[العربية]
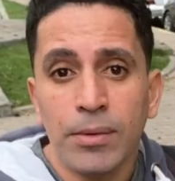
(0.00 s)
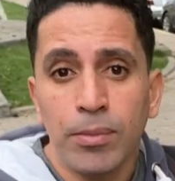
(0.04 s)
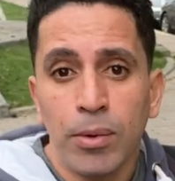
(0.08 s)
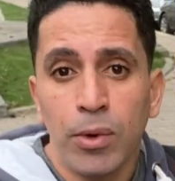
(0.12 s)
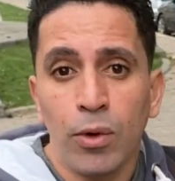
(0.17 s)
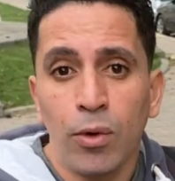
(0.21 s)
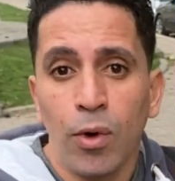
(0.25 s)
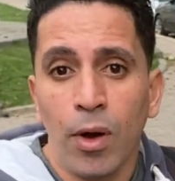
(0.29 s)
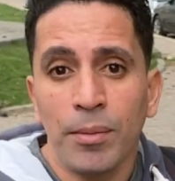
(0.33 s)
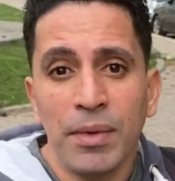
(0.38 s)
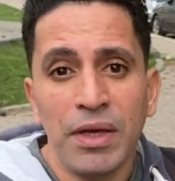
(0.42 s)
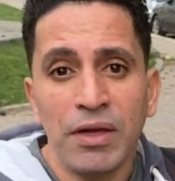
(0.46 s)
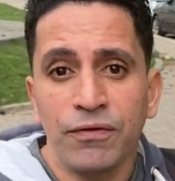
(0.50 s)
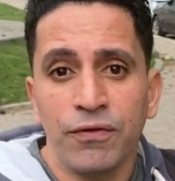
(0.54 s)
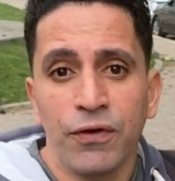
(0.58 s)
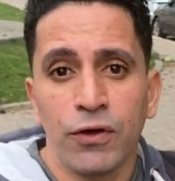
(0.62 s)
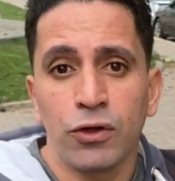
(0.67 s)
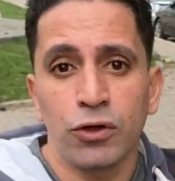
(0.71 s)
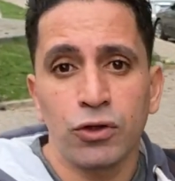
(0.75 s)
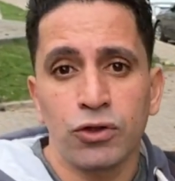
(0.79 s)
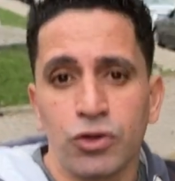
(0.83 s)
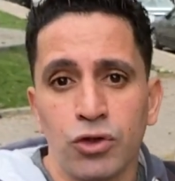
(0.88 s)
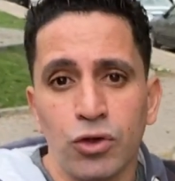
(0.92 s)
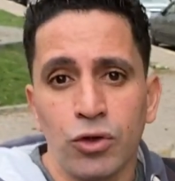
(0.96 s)
هو مين في
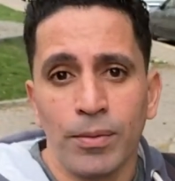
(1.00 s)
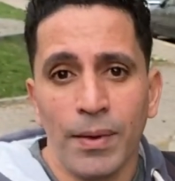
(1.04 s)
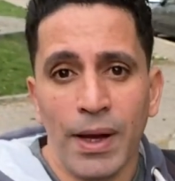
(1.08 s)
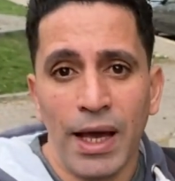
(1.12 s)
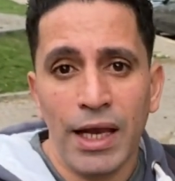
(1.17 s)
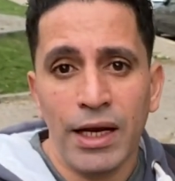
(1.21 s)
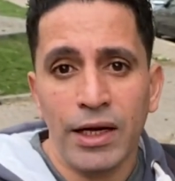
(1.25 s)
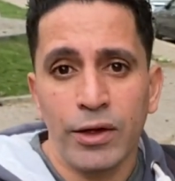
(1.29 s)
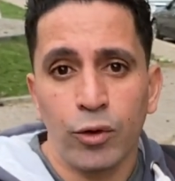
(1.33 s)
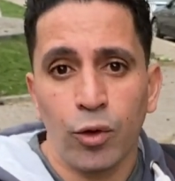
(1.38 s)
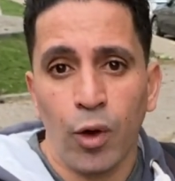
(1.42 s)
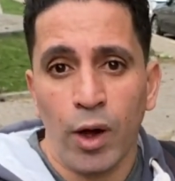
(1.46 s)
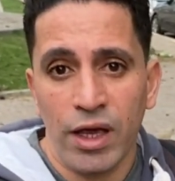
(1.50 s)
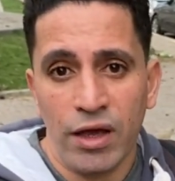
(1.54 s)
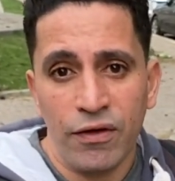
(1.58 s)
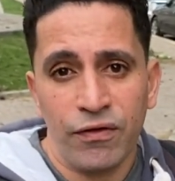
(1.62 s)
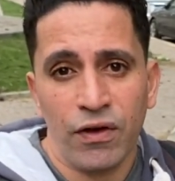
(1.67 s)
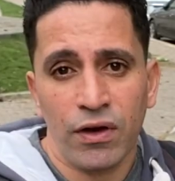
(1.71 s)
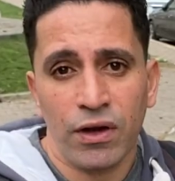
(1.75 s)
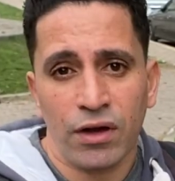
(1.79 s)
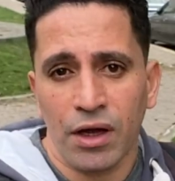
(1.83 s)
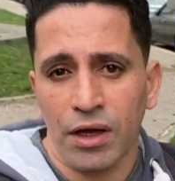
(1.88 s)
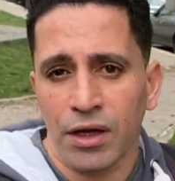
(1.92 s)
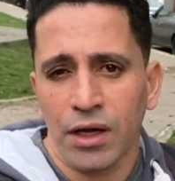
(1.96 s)
اليوتيوب قال انه هيقفل
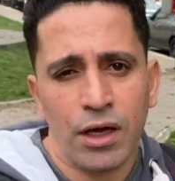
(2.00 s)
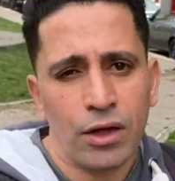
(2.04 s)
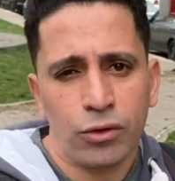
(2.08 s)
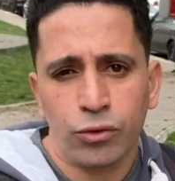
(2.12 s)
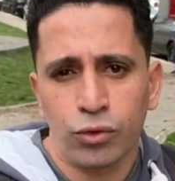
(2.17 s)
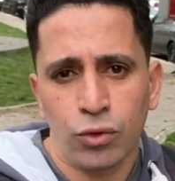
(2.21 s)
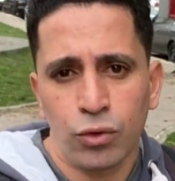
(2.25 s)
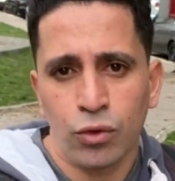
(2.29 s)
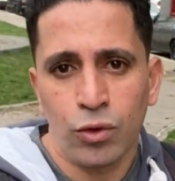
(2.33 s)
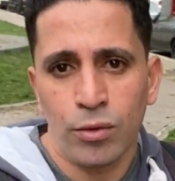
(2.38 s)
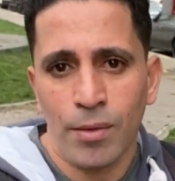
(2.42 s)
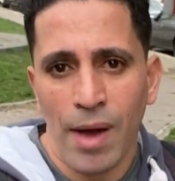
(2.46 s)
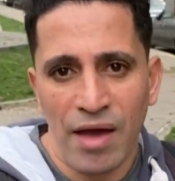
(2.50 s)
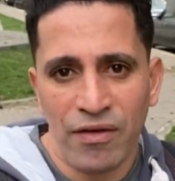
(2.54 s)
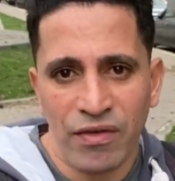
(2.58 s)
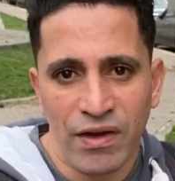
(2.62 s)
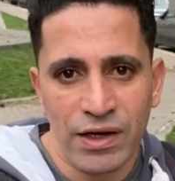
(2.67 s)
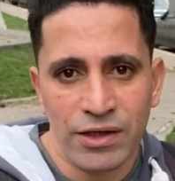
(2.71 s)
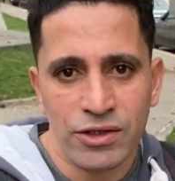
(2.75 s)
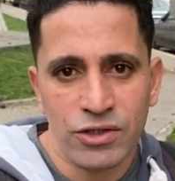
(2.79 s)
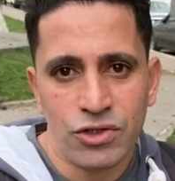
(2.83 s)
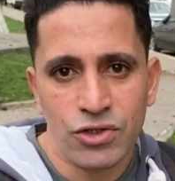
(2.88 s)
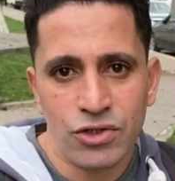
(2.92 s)
قناته وما قفلش